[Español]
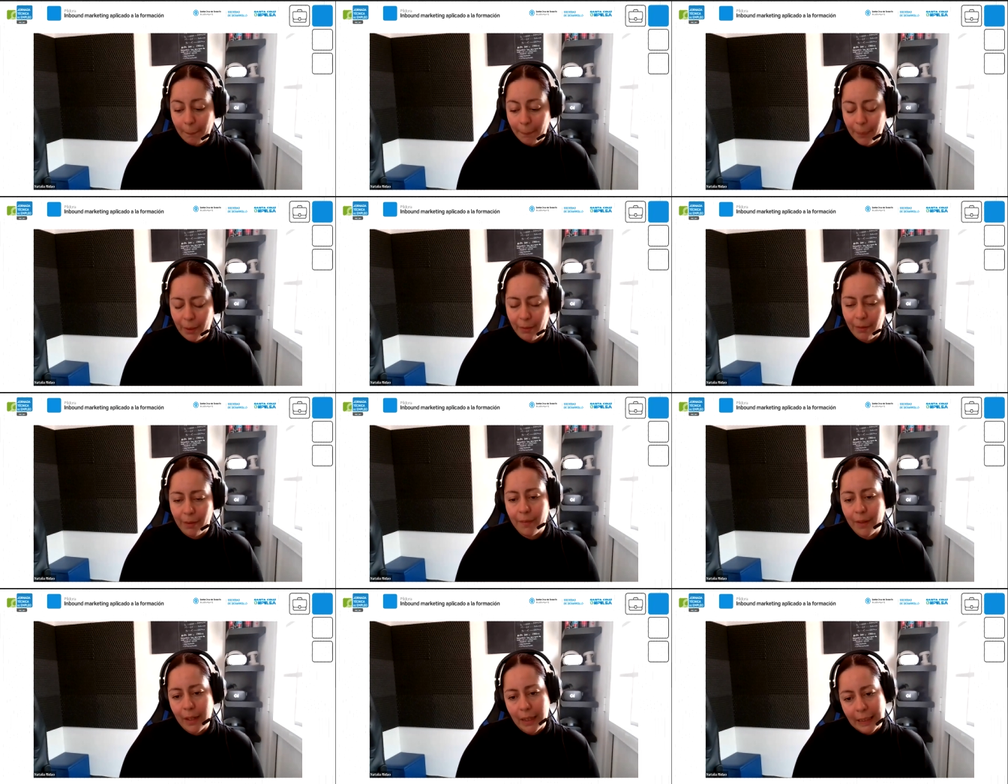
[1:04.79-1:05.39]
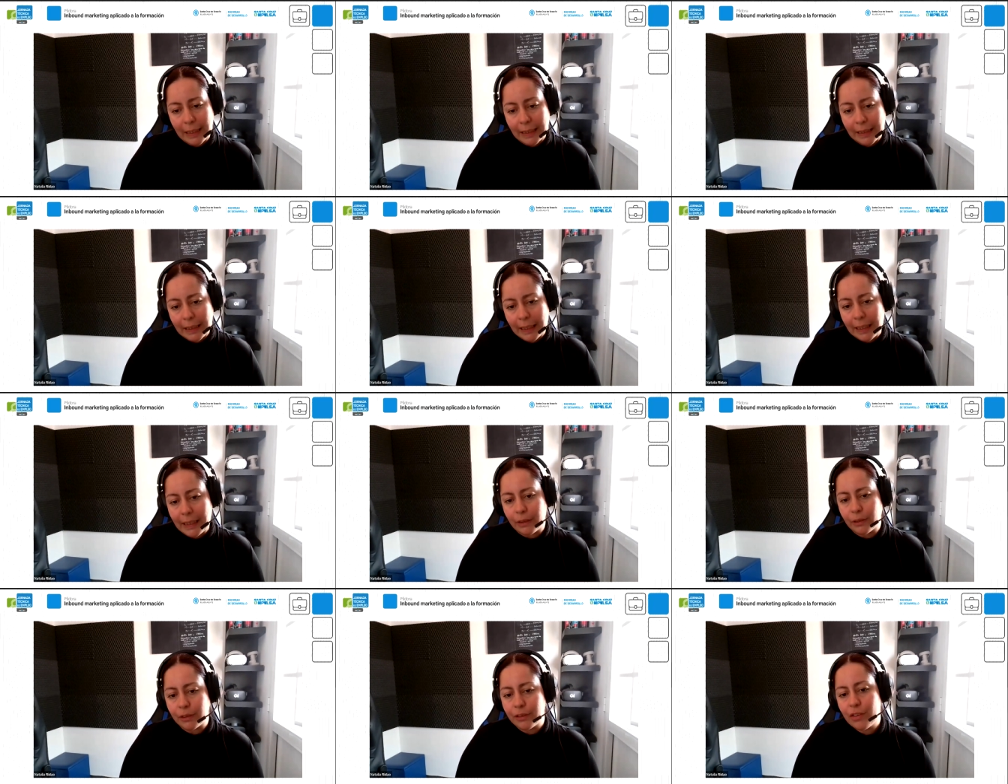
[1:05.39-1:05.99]
pero es verdad
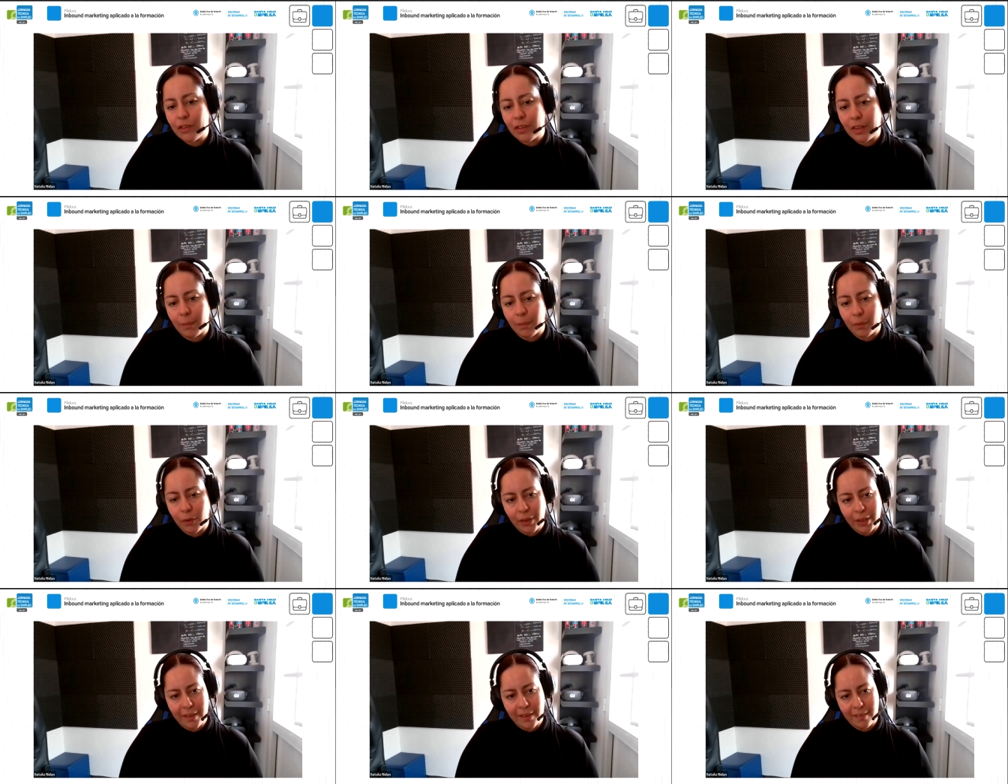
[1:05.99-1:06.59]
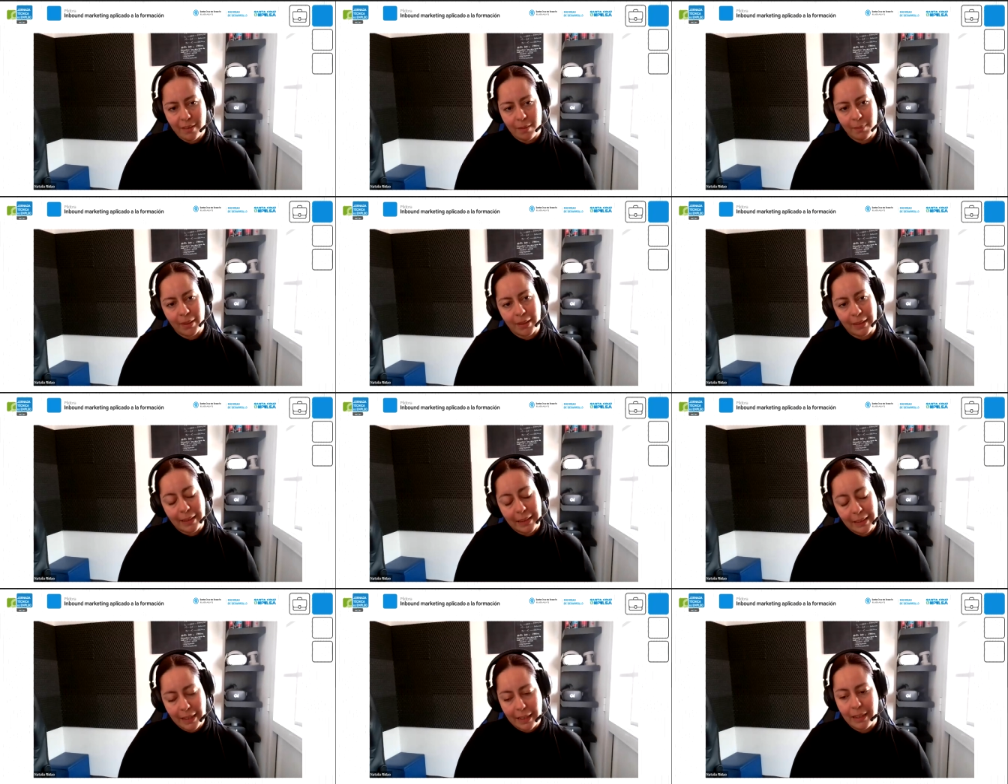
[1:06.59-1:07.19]
que hay conceptos que se
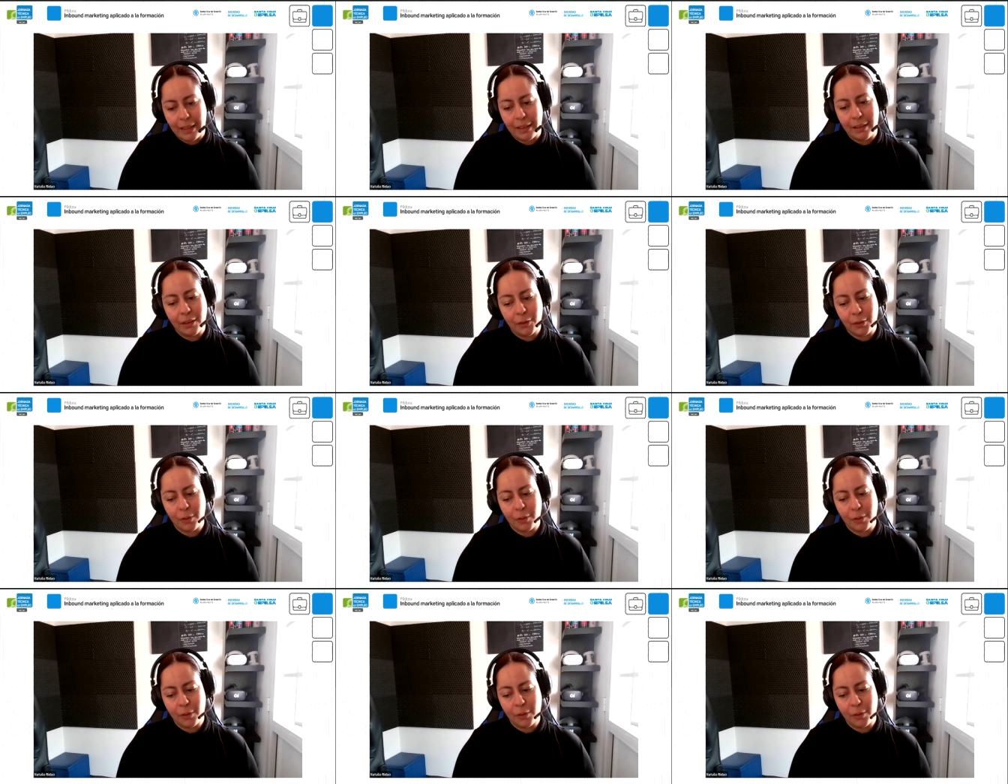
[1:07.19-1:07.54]
mantienen,